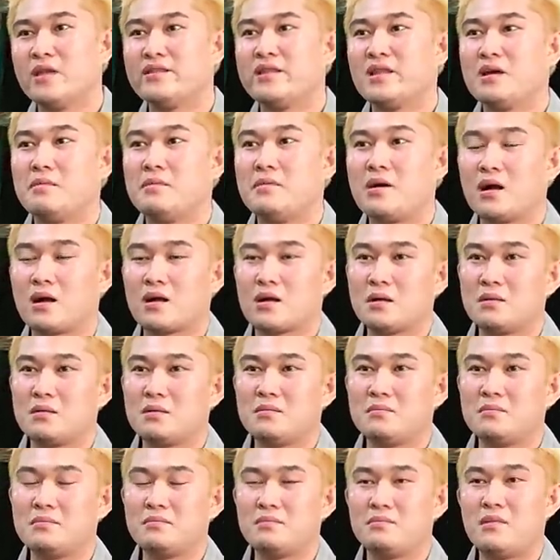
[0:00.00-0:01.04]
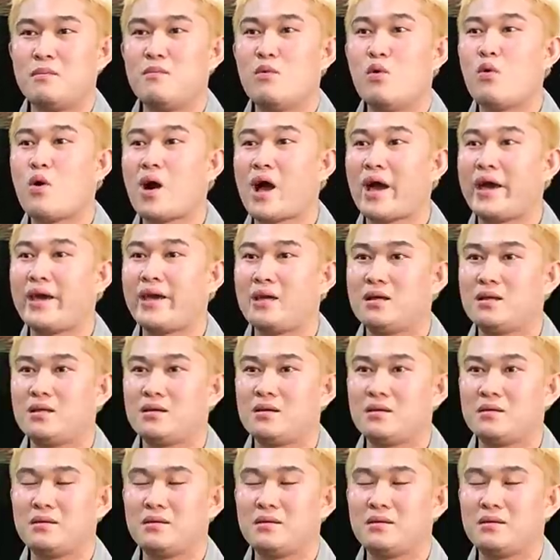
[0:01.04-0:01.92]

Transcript: na mag, mamuhay